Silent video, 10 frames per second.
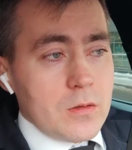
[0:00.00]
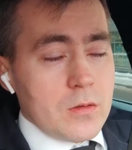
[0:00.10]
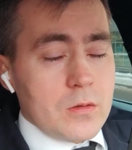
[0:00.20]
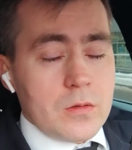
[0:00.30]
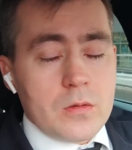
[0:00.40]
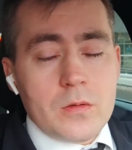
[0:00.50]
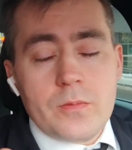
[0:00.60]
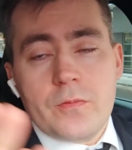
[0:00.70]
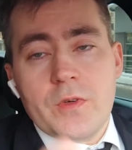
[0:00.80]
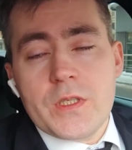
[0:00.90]

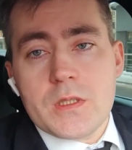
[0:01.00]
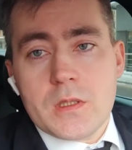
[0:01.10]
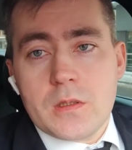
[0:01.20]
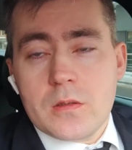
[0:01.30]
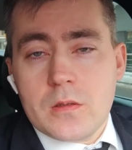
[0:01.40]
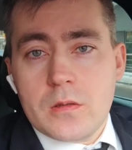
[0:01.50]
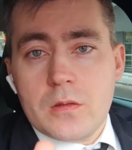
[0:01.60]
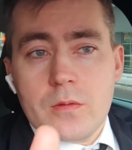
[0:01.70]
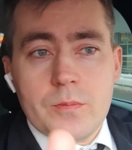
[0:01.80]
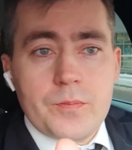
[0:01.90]
э, водитель,
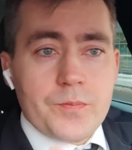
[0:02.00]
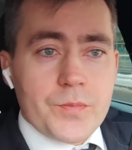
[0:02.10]
э,